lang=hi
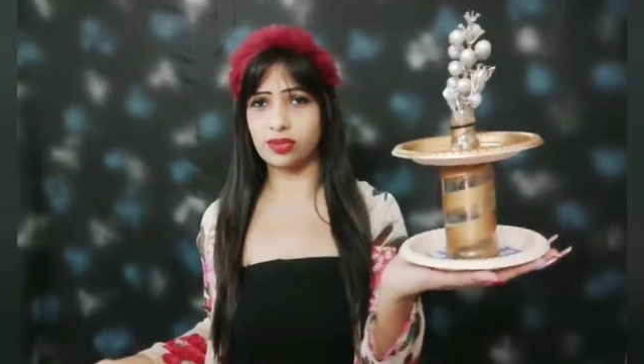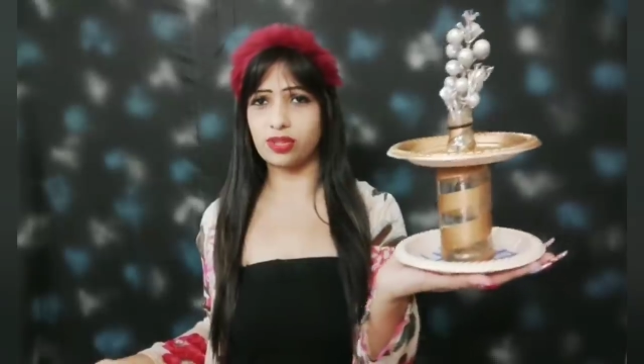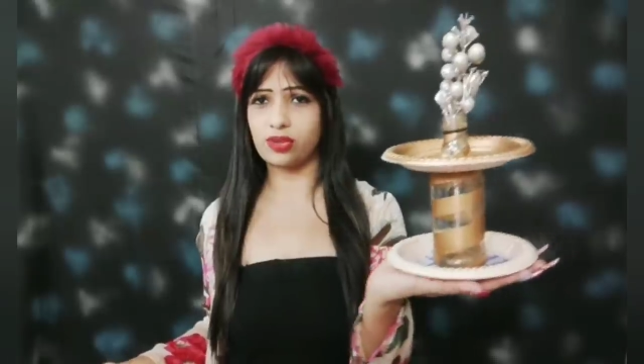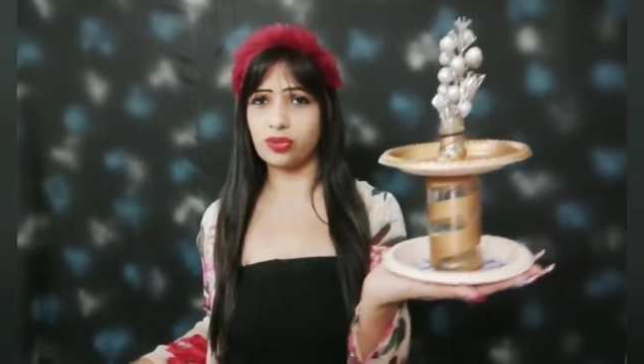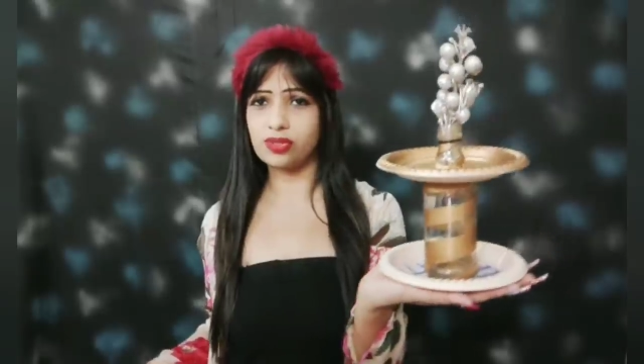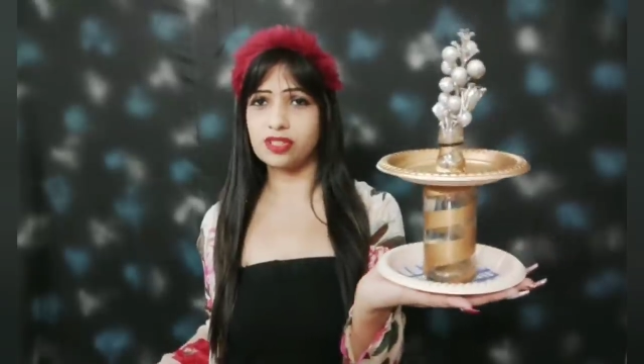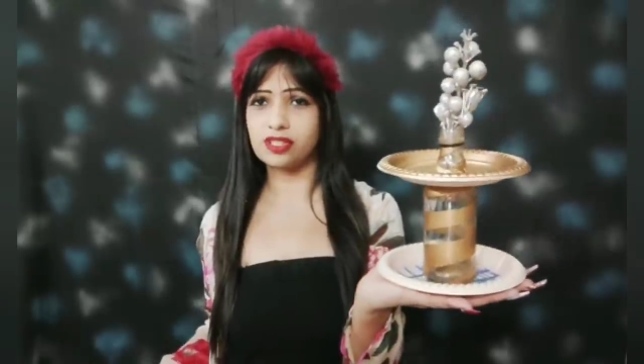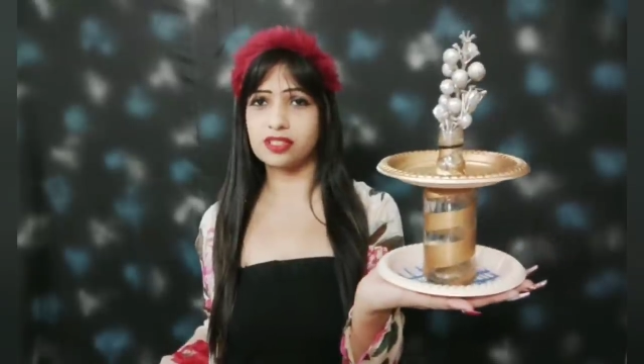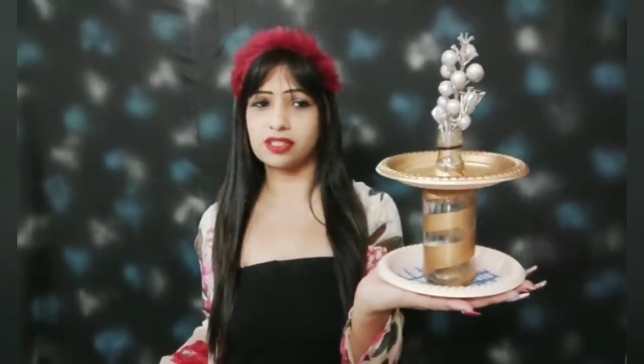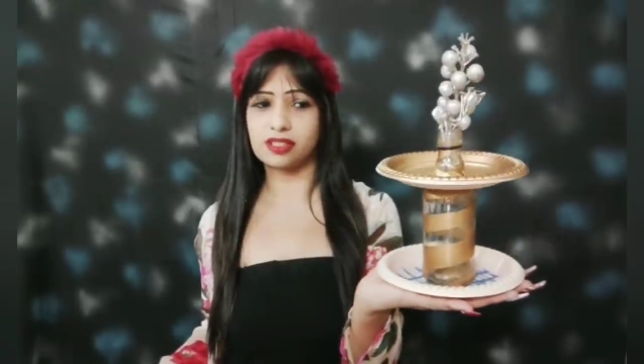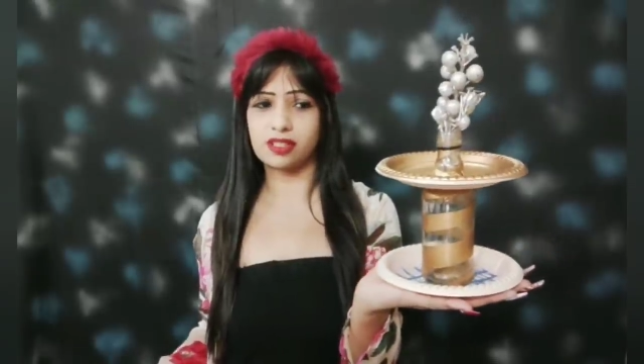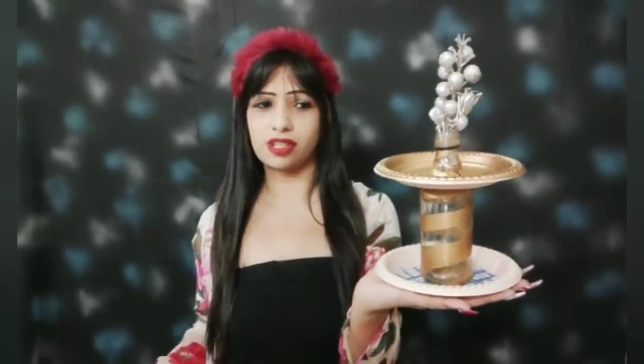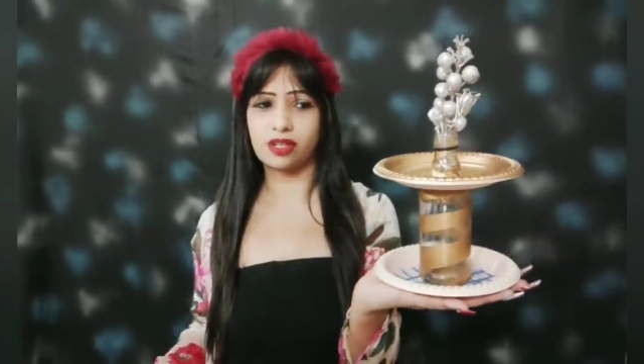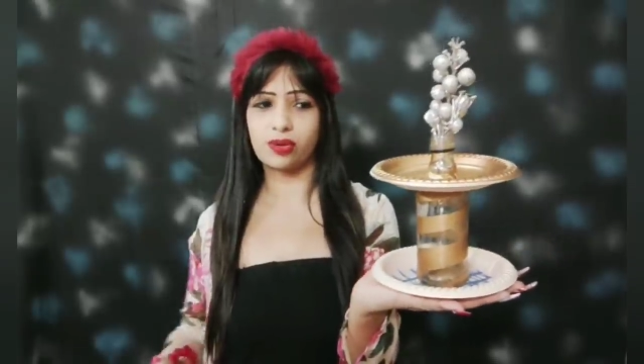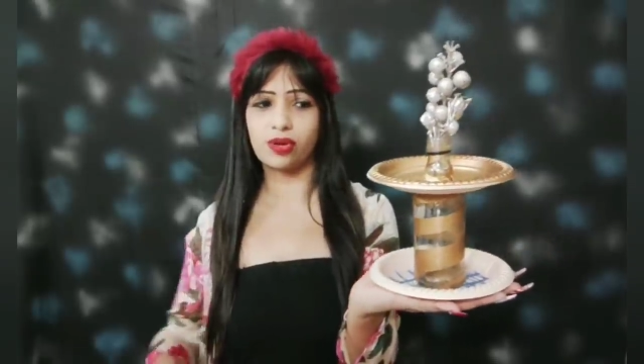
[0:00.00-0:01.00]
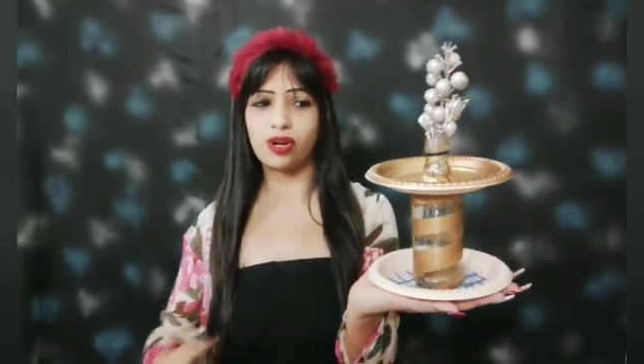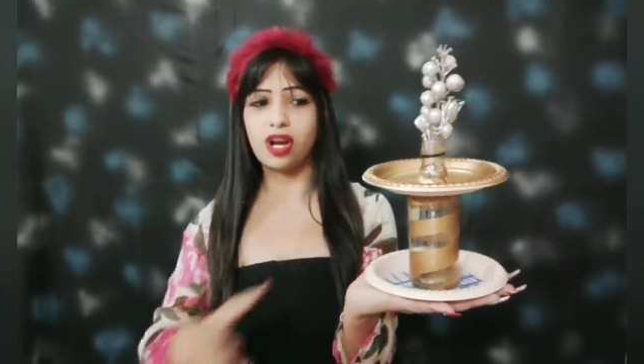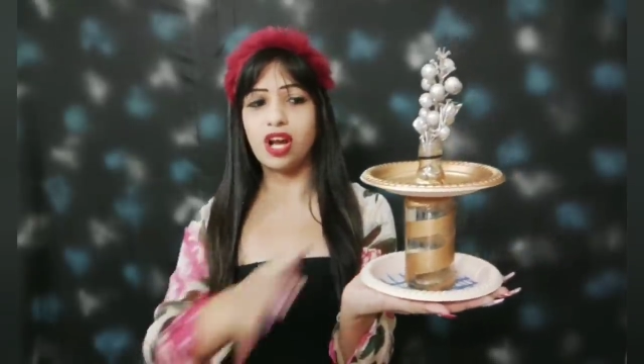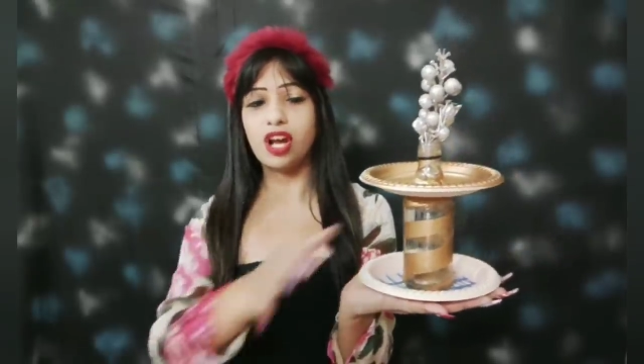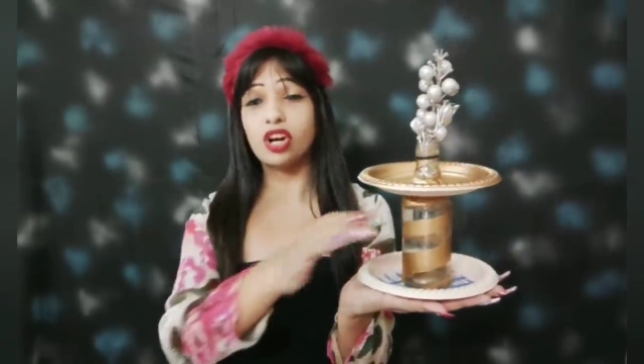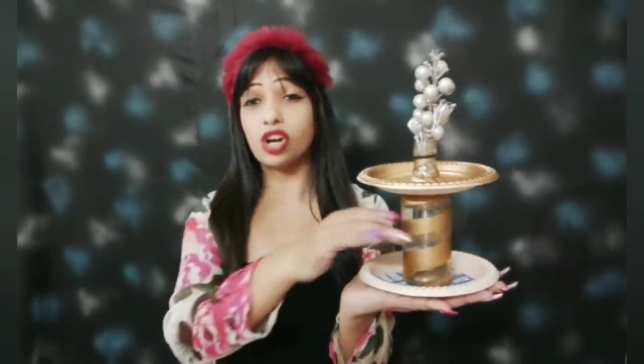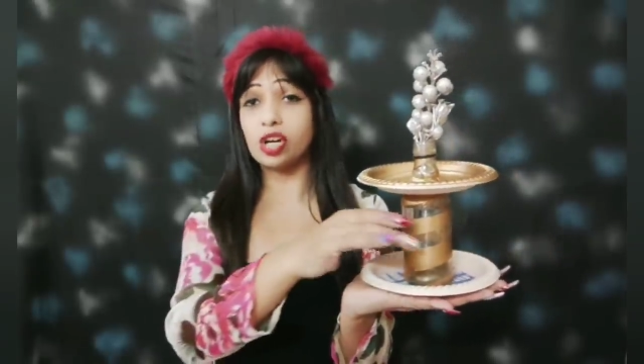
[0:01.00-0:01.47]
यूज़ कर सकते हो
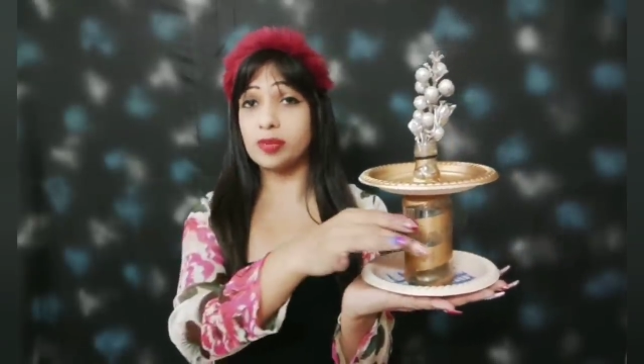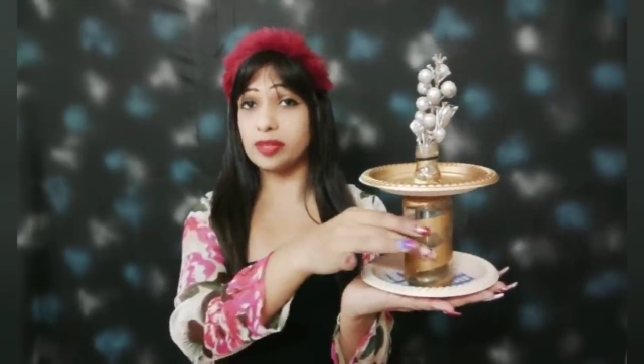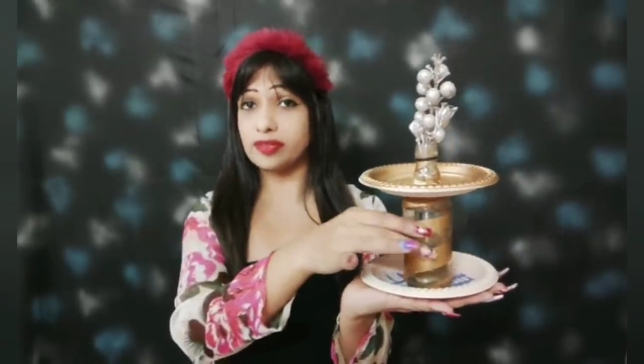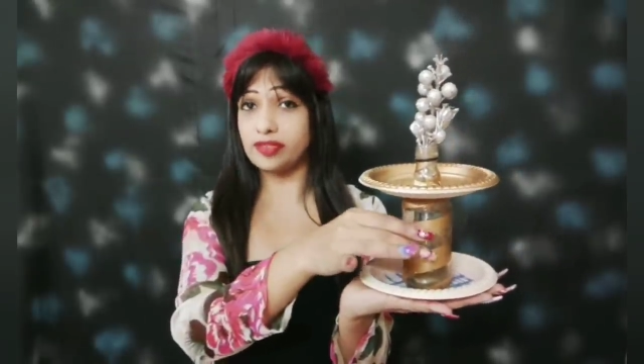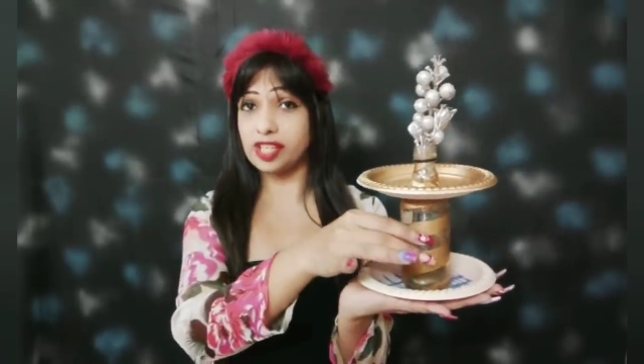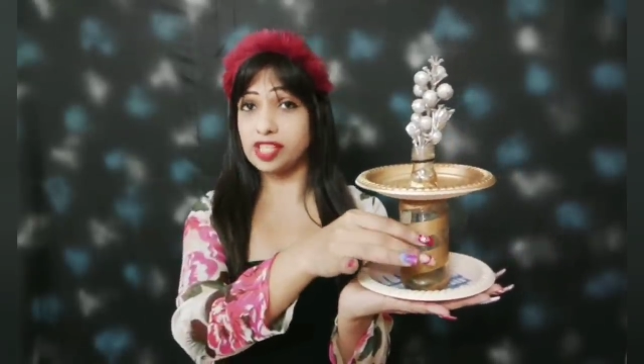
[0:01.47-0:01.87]
कोई भी